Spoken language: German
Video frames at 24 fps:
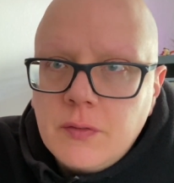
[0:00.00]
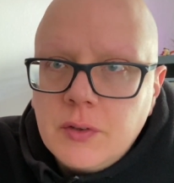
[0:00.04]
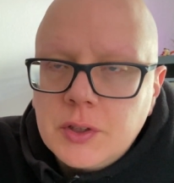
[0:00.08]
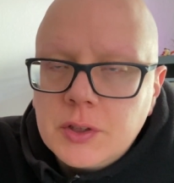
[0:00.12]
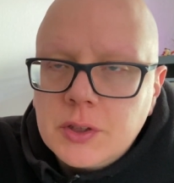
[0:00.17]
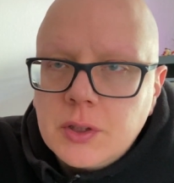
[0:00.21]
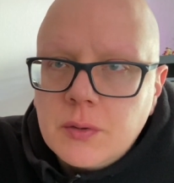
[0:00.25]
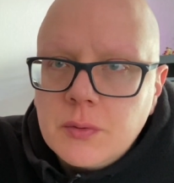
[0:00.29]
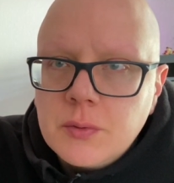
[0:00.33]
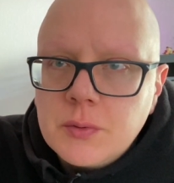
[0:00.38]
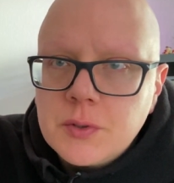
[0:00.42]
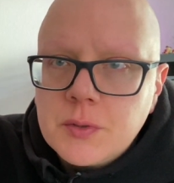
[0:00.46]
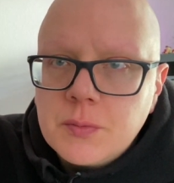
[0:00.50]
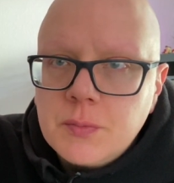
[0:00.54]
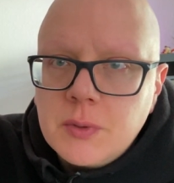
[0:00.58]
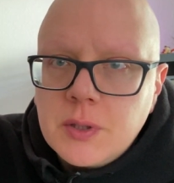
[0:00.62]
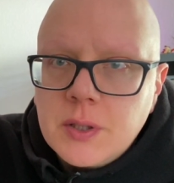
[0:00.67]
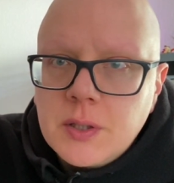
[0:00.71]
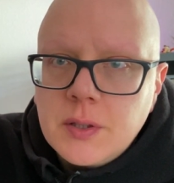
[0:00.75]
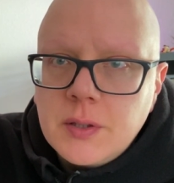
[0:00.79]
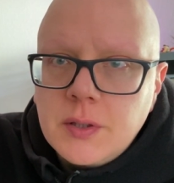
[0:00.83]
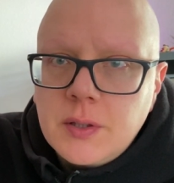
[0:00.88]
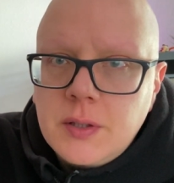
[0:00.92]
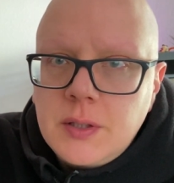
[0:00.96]
Wir schauen uns
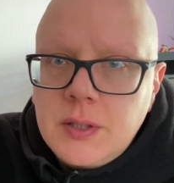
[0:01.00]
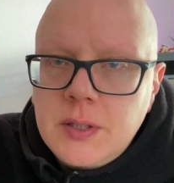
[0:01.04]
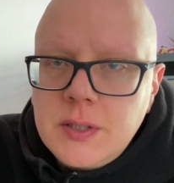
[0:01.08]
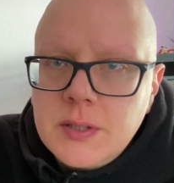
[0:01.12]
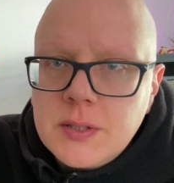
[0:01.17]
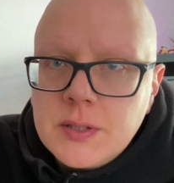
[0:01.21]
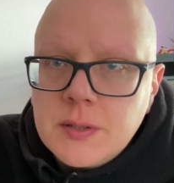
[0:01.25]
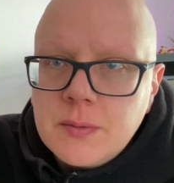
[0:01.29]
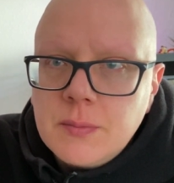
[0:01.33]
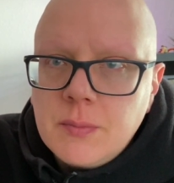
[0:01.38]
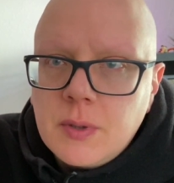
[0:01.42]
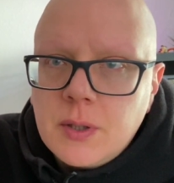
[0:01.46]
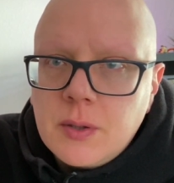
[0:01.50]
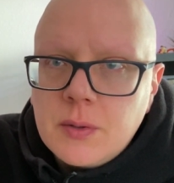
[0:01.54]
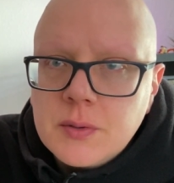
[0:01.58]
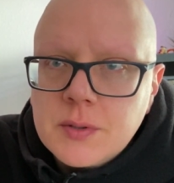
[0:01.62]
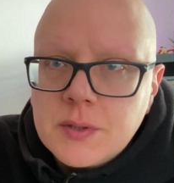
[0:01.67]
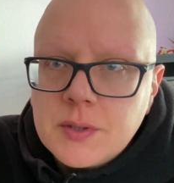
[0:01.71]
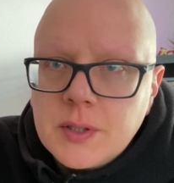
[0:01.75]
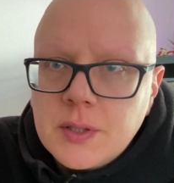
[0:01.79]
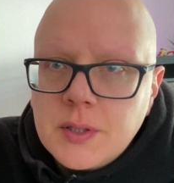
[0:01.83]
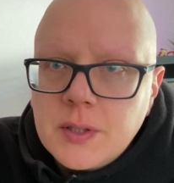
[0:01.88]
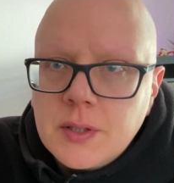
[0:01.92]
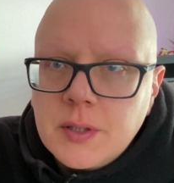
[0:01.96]
mal diese
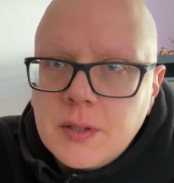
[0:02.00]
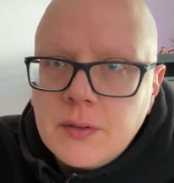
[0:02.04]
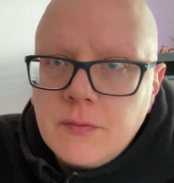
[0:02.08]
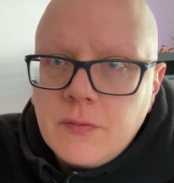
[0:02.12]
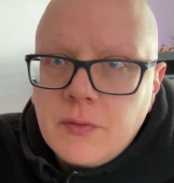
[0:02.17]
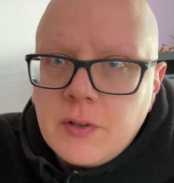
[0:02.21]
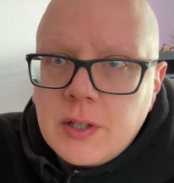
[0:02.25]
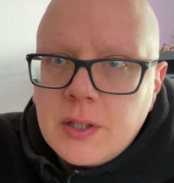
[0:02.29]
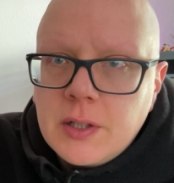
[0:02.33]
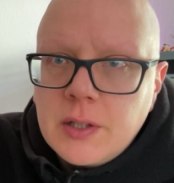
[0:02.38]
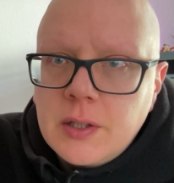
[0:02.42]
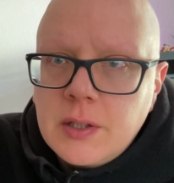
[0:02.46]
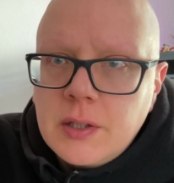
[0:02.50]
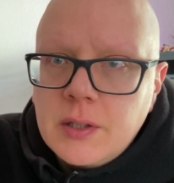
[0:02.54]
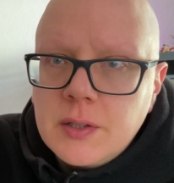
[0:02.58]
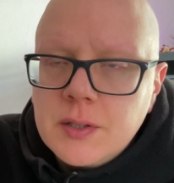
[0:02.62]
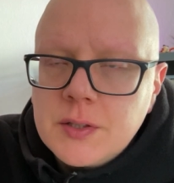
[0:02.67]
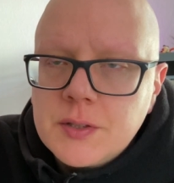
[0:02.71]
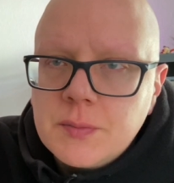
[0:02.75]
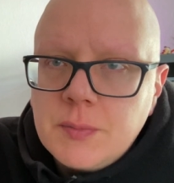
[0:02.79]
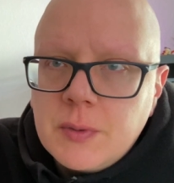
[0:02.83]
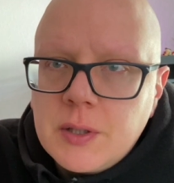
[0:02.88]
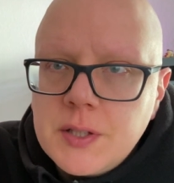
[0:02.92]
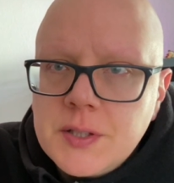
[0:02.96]
Maus an, weil
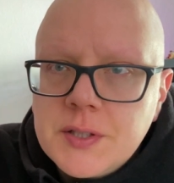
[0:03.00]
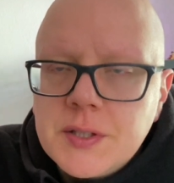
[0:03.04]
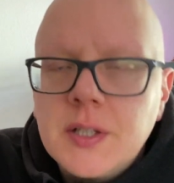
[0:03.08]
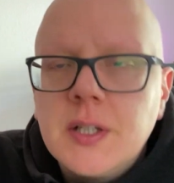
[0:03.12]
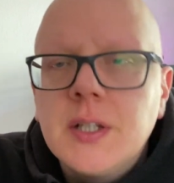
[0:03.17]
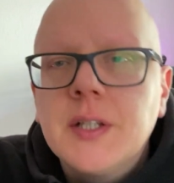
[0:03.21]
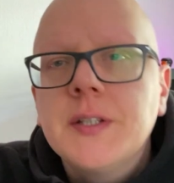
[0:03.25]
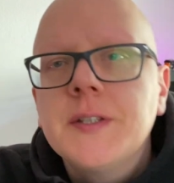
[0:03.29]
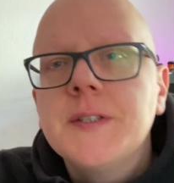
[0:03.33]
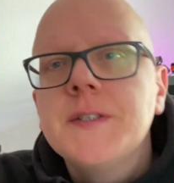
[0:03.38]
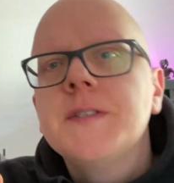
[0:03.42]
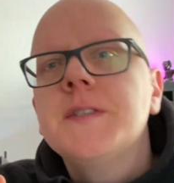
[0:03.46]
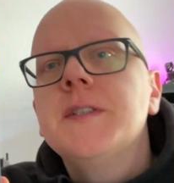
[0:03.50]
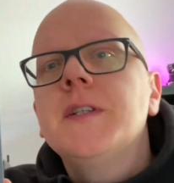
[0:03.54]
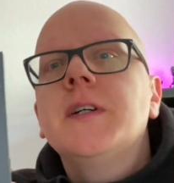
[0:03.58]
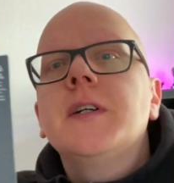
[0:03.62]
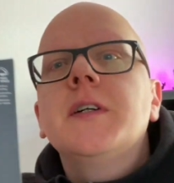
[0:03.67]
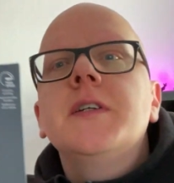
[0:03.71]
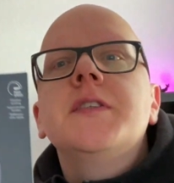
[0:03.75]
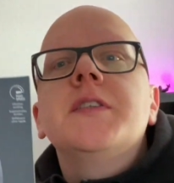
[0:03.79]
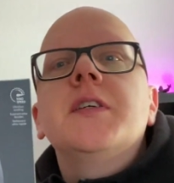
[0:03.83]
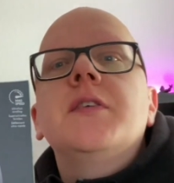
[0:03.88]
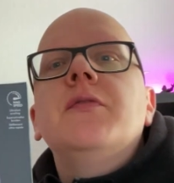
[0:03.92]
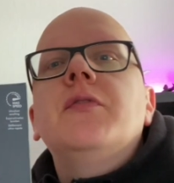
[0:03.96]
es meines Erachtens
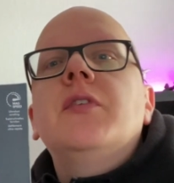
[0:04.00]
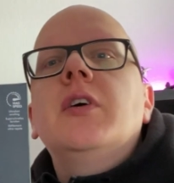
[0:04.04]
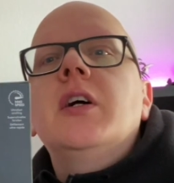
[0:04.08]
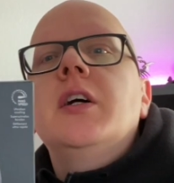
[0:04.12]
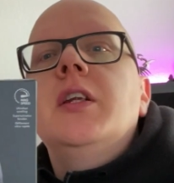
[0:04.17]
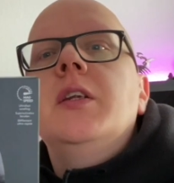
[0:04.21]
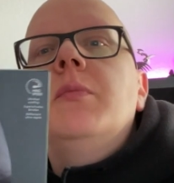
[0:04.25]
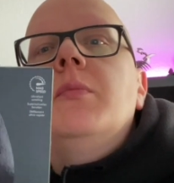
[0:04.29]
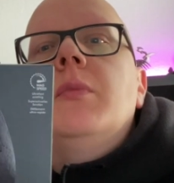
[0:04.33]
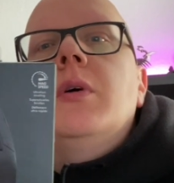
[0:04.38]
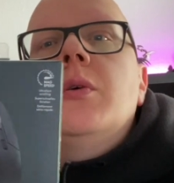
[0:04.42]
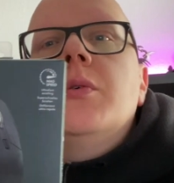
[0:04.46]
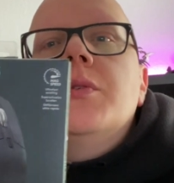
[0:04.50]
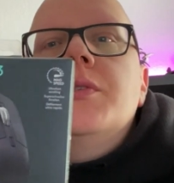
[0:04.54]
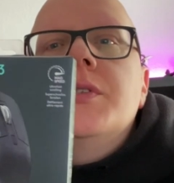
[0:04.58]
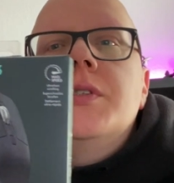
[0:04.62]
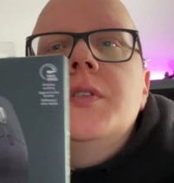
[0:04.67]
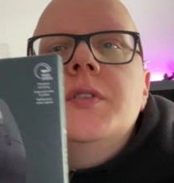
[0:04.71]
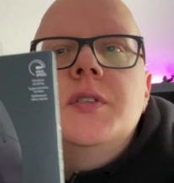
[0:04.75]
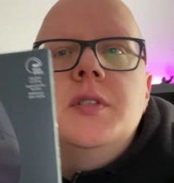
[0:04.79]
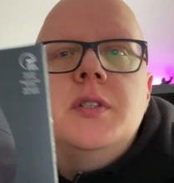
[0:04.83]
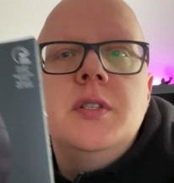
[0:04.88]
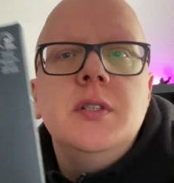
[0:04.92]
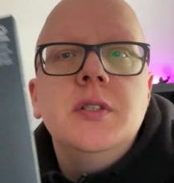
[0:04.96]
nach ist einfach eine Maus
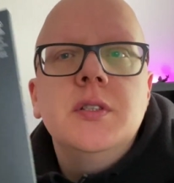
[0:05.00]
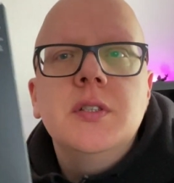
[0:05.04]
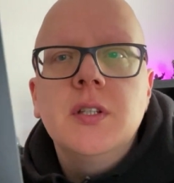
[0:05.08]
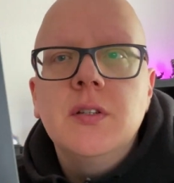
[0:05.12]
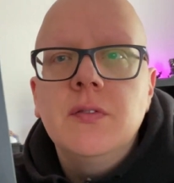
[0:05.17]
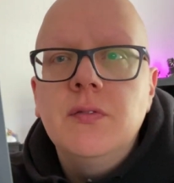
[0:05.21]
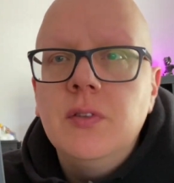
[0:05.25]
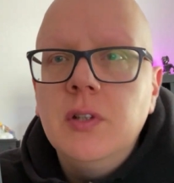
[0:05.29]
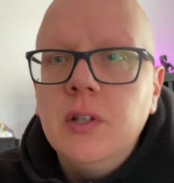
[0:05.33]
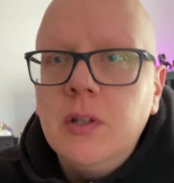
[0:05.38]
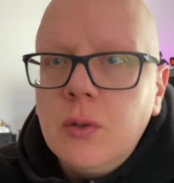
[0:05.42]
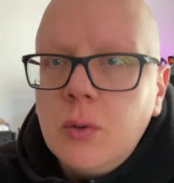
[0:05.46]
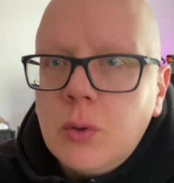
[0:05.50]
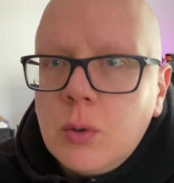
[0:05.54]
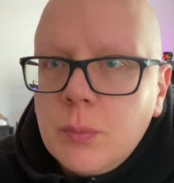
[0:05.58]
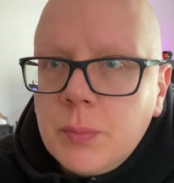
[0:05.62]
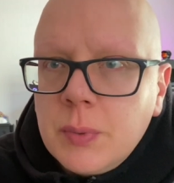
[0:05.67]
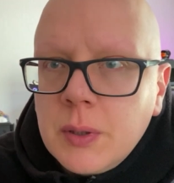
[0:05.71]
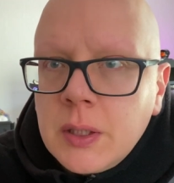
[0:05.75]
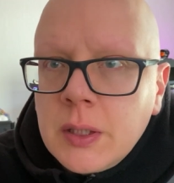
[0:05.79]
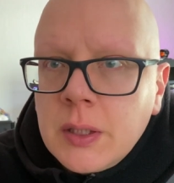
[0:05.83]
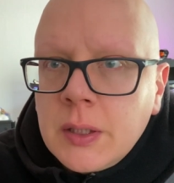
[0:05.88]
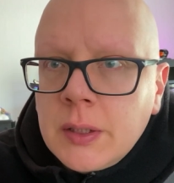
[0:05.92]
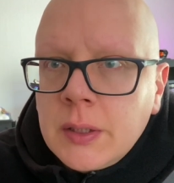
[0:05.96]
ist, die sehr viel
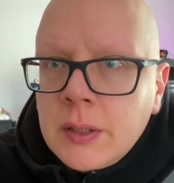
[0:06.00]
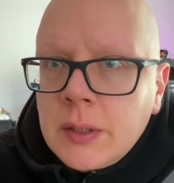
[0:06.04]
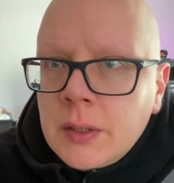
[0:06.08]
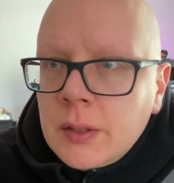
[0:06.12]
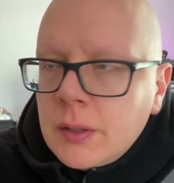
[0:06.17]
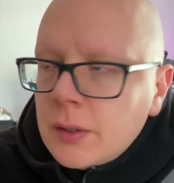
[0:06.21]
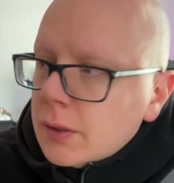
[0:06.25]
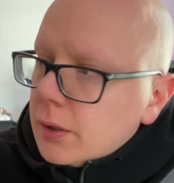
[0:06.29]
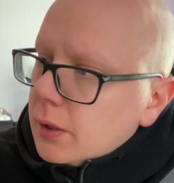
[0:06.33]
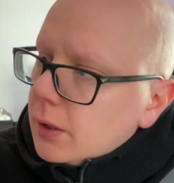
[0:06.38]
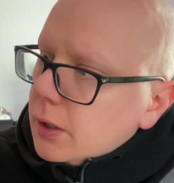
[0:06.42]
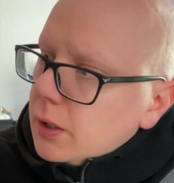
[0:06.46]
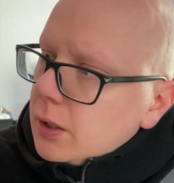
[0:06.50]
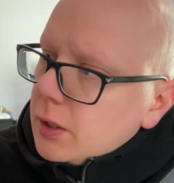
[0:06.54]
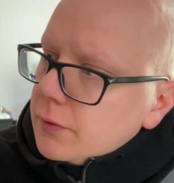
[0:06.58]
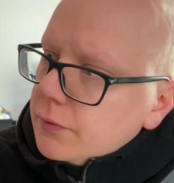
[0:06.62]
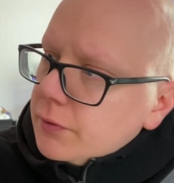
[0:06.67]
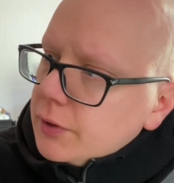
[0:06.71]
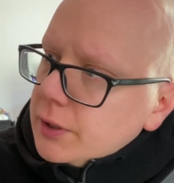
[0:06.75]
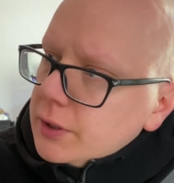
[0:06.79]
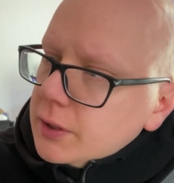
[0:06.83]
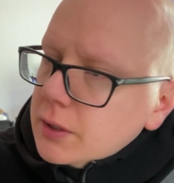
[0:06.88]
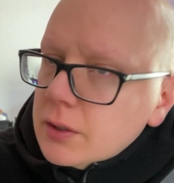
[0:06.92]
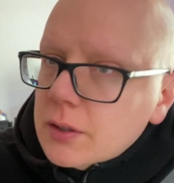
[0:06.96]
Lob äh,
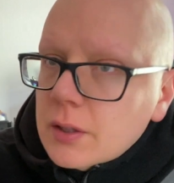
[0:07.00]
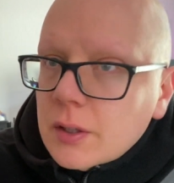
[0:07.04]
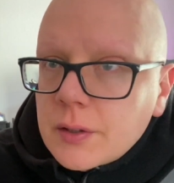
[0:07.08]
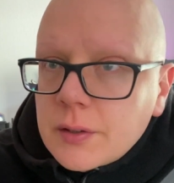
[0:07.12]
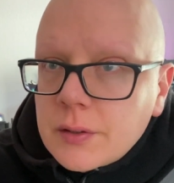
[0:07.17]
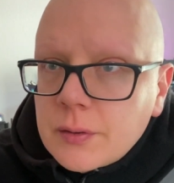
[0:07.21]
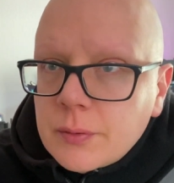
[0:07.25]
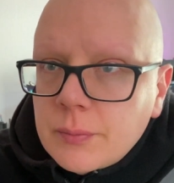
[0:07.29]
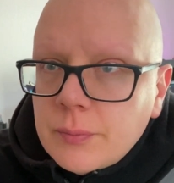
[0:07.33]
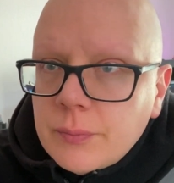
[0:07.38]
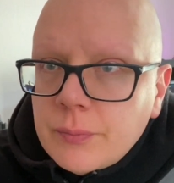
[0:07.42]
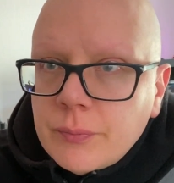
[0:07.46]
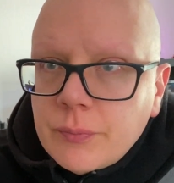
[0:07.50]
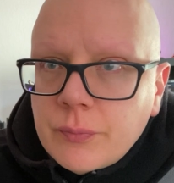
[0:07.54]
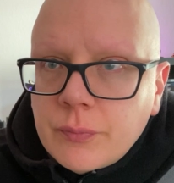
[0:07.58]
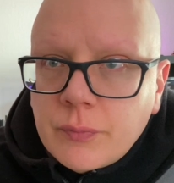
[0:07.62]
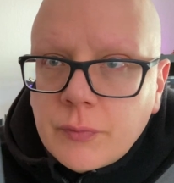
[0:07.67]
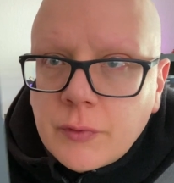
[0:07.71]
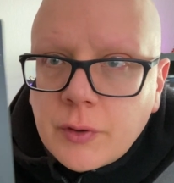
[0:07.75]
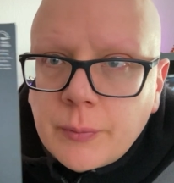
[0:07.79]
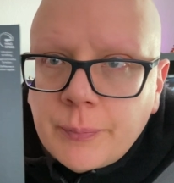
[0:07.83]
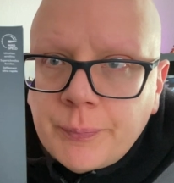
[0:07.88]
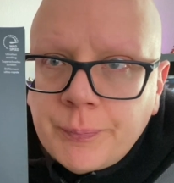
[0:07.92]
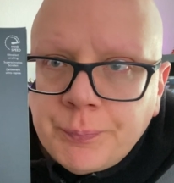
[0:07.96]
verdient hat.
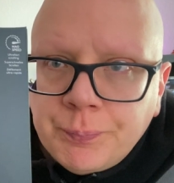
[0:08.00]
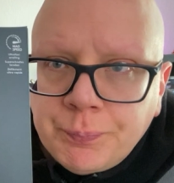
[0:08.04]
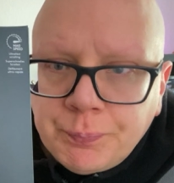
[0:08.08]
Ne?